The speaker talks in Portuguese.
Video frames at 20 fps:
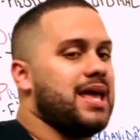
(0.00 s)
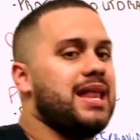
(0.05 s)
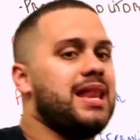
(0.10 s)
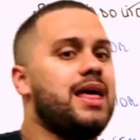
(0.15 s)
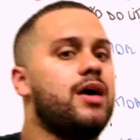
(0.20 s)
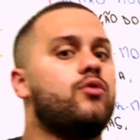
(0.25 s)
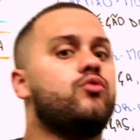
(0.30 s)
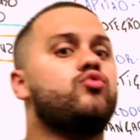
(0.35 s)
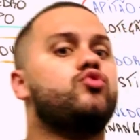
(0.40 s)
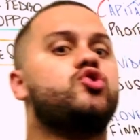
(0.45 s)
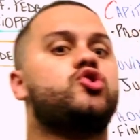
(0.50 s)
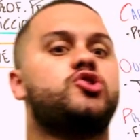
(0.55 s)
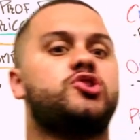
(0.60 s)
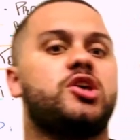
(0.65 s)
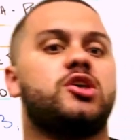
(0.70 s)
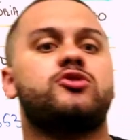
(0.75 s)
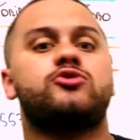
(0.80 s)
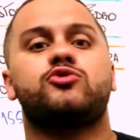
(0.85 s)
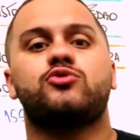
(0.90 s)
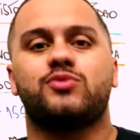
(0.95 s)
Ele era um
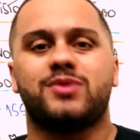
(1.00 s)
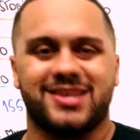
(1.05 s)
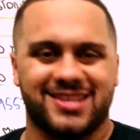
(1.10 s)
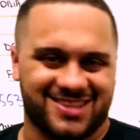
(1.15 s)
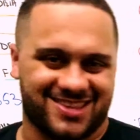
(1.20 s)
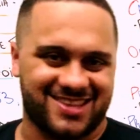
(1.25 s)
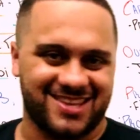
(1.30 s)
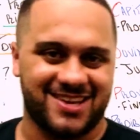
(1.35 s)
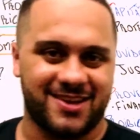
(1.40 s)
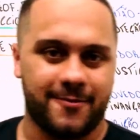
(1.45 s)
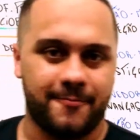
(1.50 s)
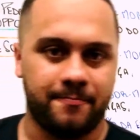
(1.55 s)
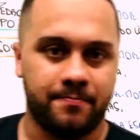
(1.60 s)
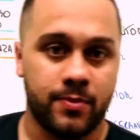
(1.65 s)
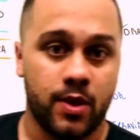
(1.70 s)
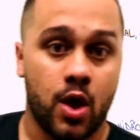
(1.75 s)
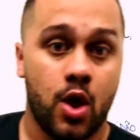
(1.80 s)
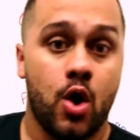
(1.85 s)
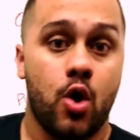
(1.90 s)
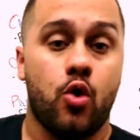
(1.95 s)
jesuíta.
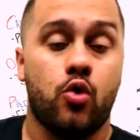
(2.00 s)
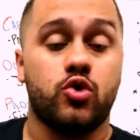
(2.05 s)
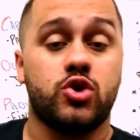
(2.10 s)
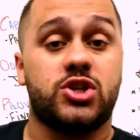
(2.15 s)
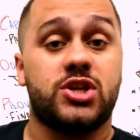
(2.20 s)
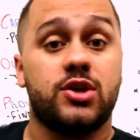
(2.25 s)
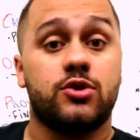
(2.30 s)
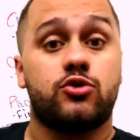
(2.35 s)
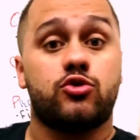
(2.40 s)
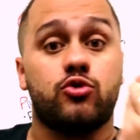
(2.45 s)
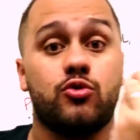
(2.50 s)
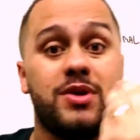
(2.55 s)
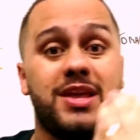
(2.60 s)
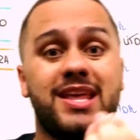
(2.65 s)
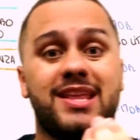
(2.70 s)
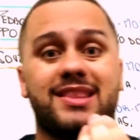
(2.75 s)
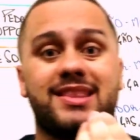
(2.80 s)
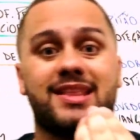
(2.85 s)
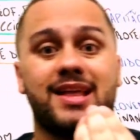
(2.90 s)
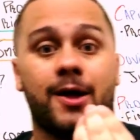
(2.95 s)
Um
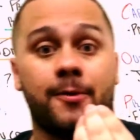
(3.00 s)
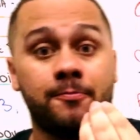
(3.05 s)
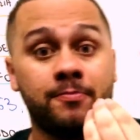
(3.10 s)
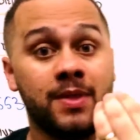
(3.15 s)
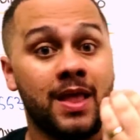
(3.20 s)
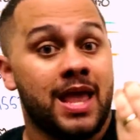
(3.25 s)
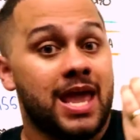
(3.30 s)
jesuíta,